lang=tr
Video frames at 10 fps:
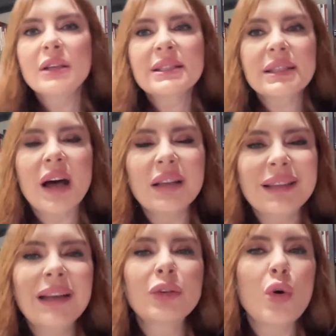
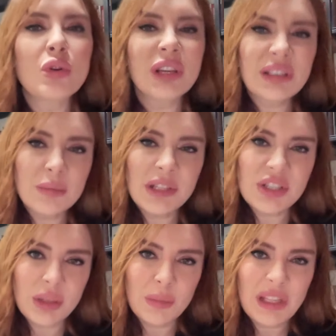sahadan oy
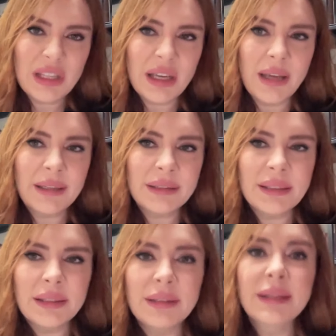alabilecek bir hikaye
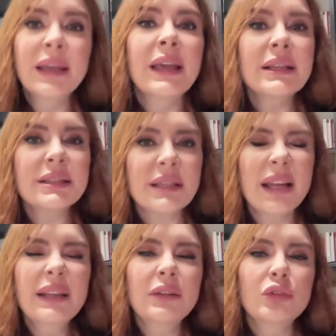değildi.
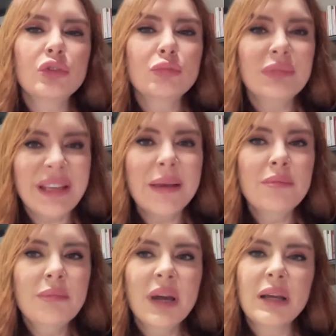Zannediyorum
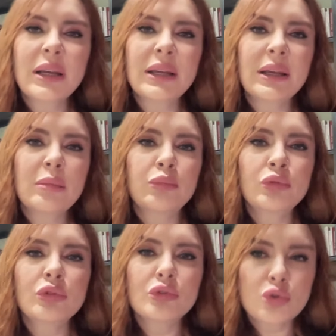Dem e,
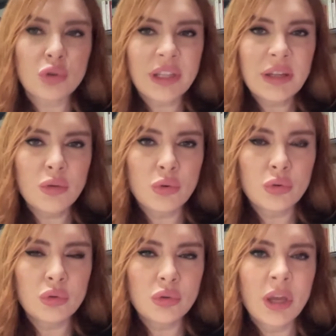bunu çok iyi
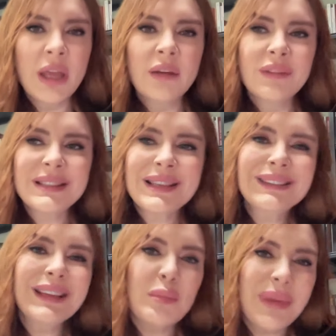okudu ve
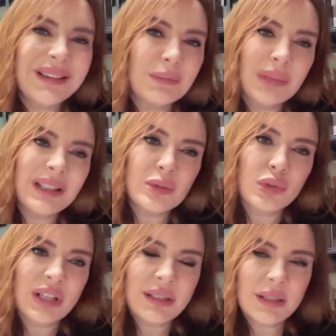zaten ben bana
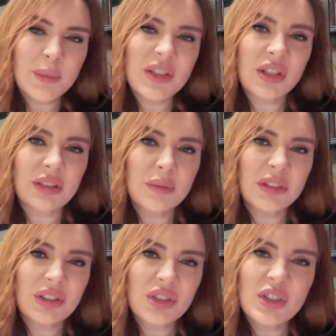sorarsanız Başak
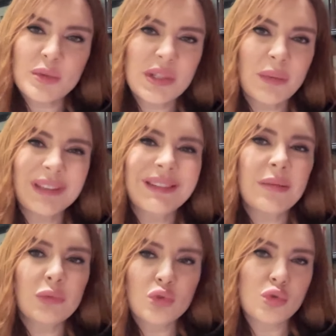Demirtaş hiçbir zaman
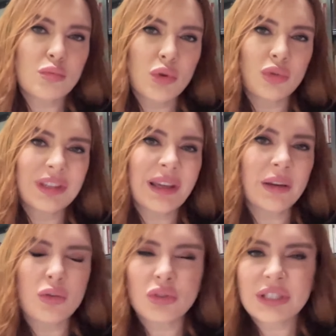dem düşünmüyordu.
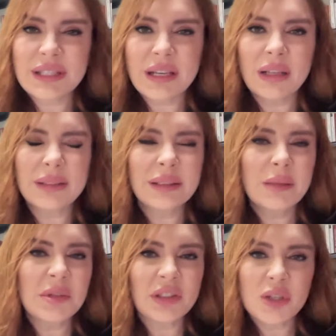Yani orada Selahattin
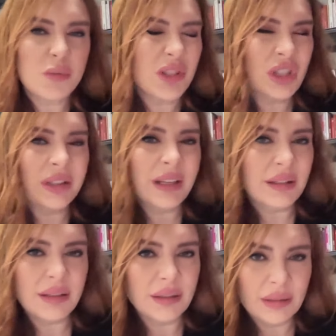Demirtaş bir şey
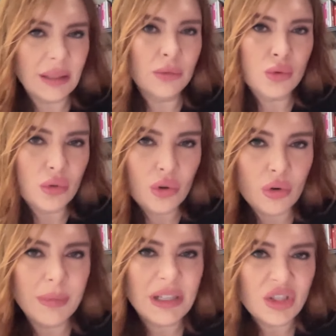denedi diye
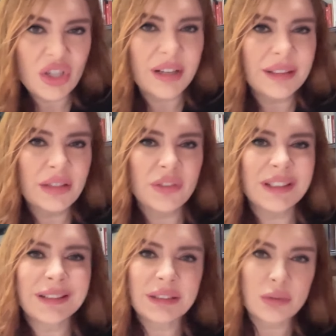düşünüyorum ben içeride
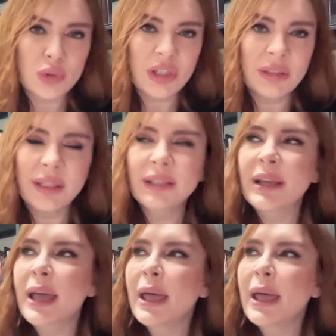İrfan Aktan üzerinden.